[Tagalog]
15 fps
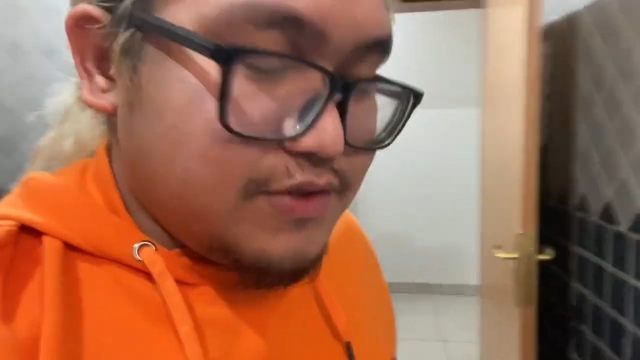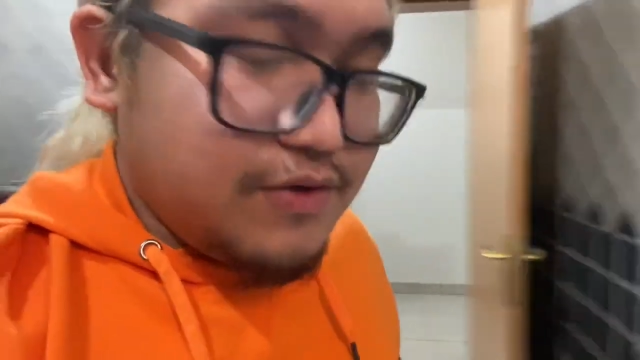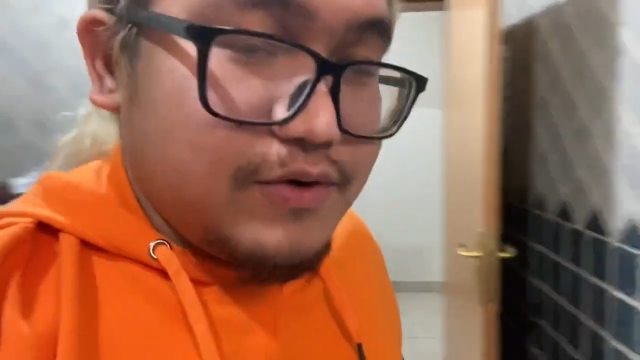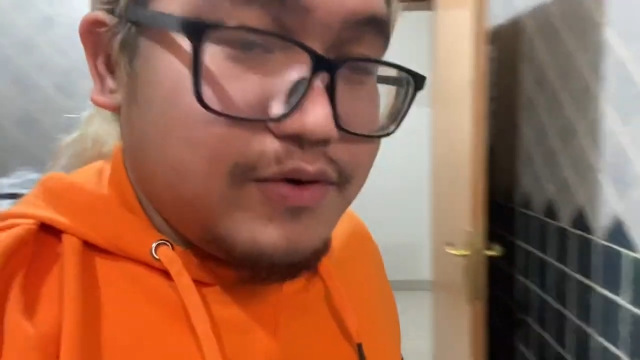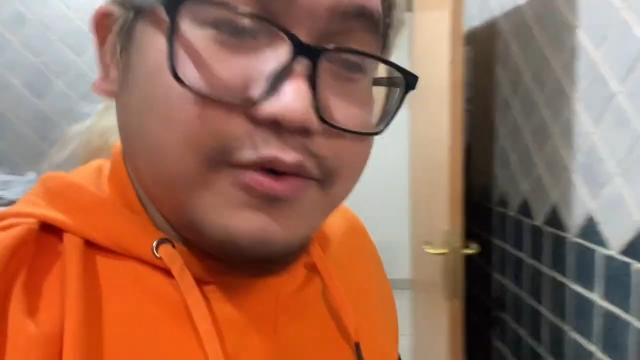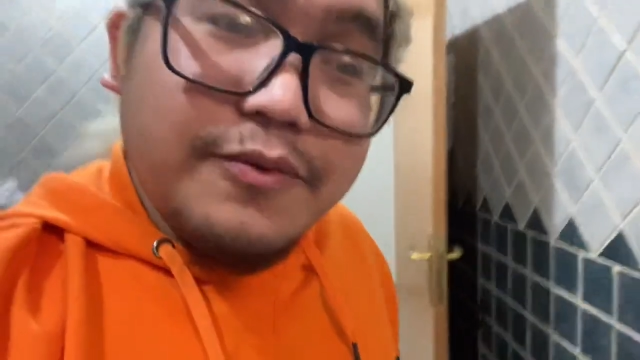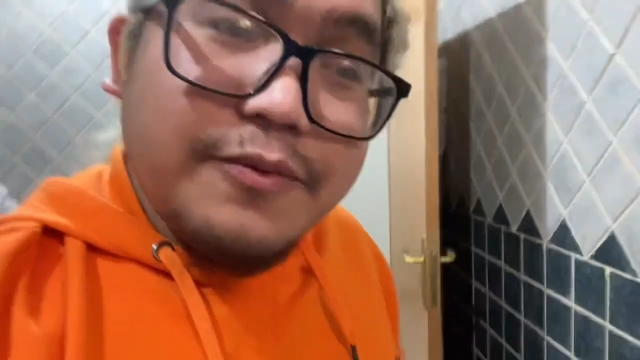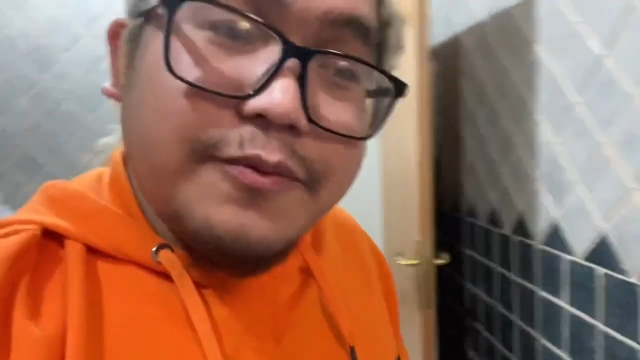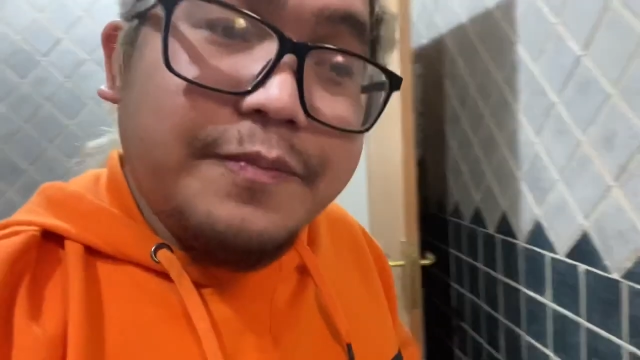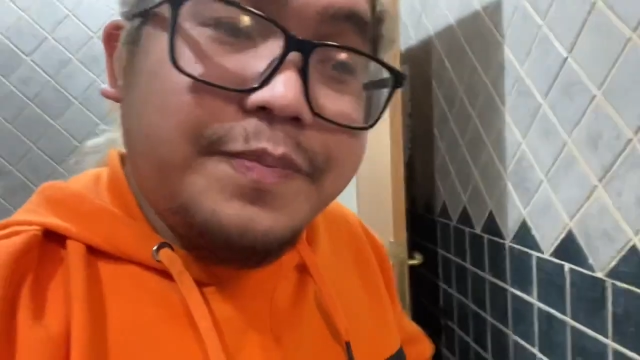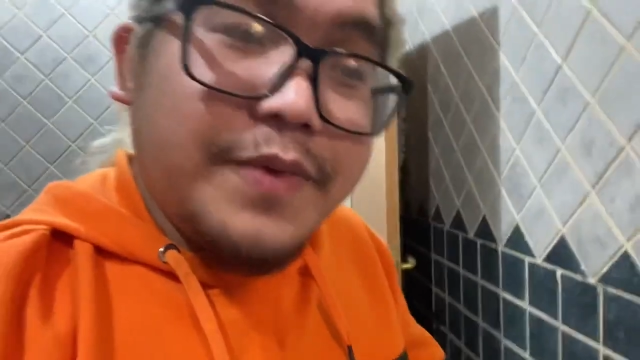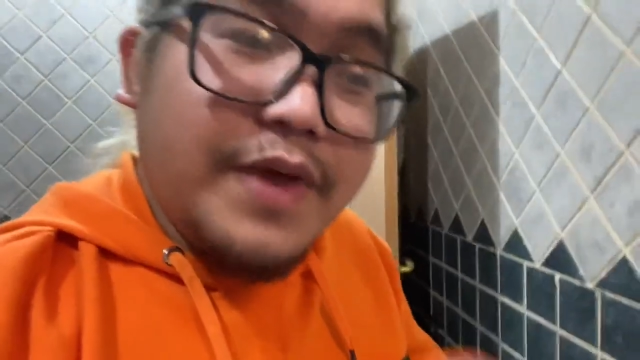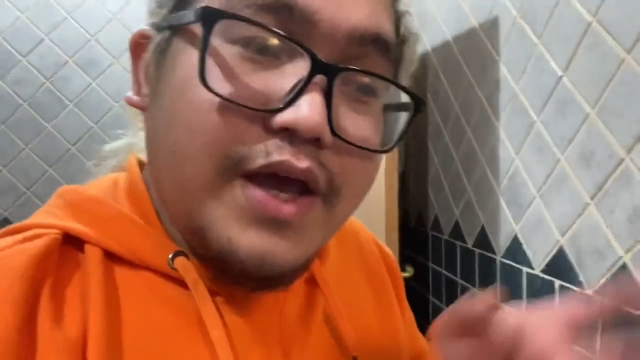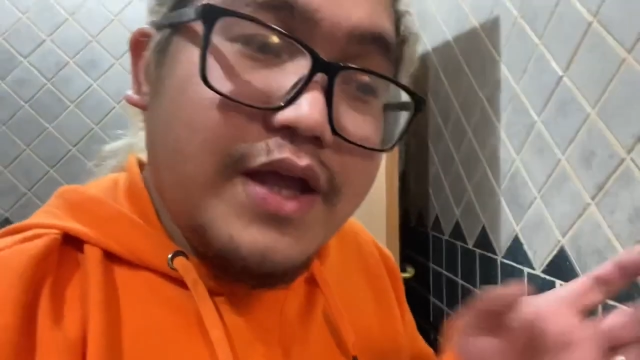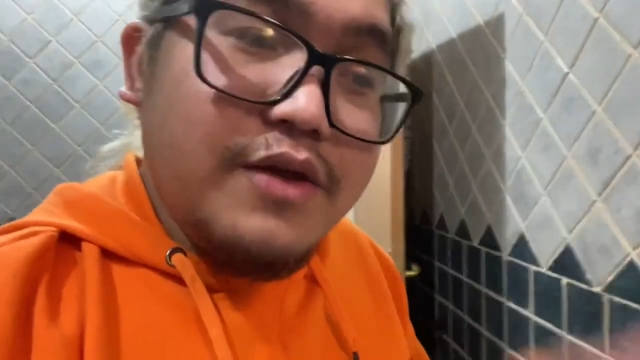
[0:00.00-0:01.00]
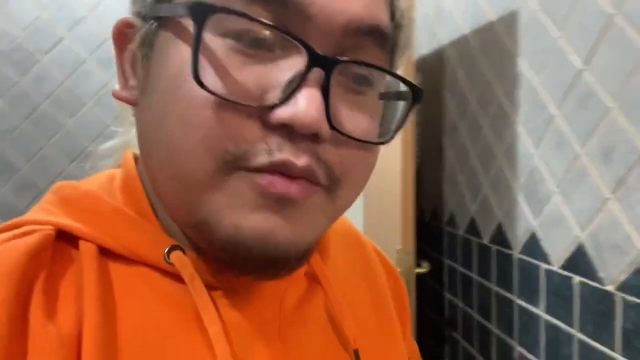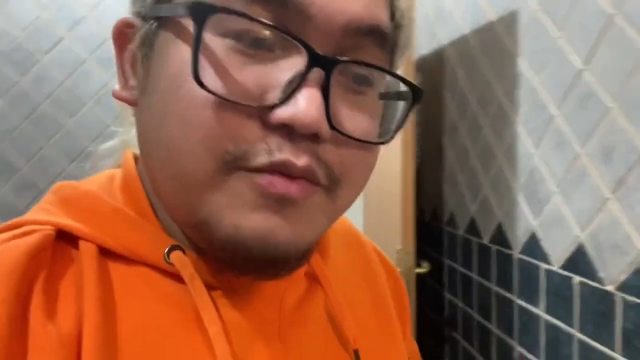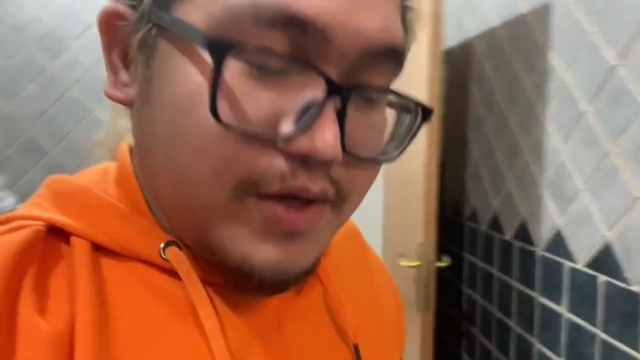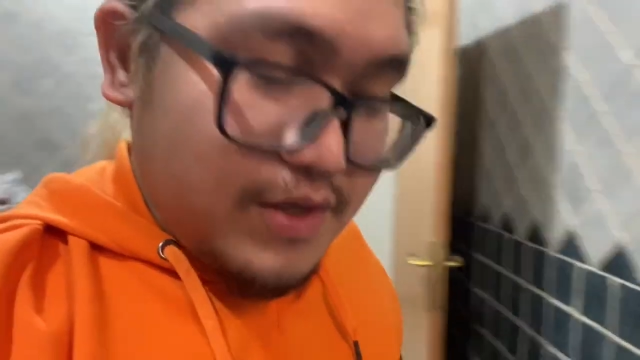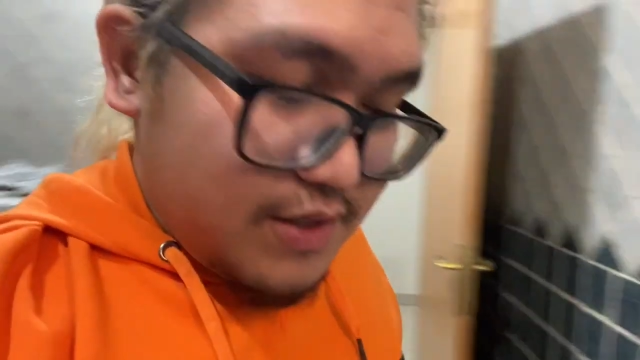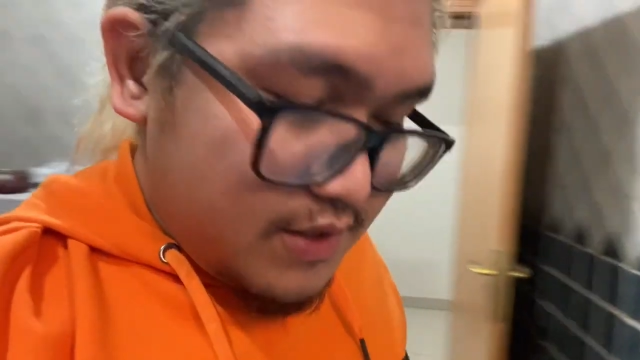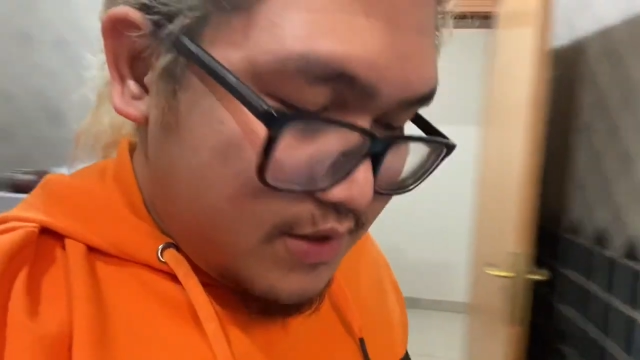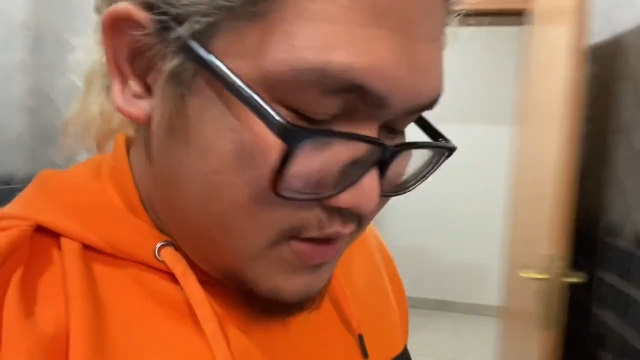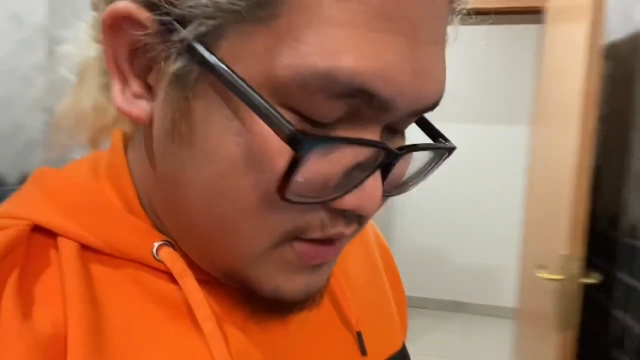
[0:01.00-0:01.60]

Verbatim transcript: So, anyway,